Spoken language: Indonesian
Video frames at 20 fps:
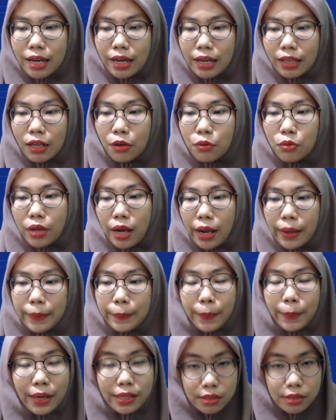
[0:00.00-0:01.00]
Kita gunakan
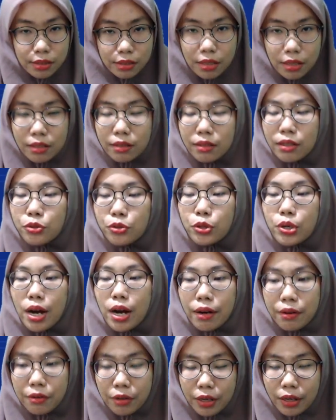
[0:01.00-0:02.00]
pest dan juga
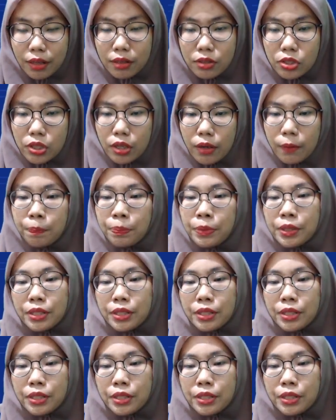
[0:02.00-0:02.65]
agriculture.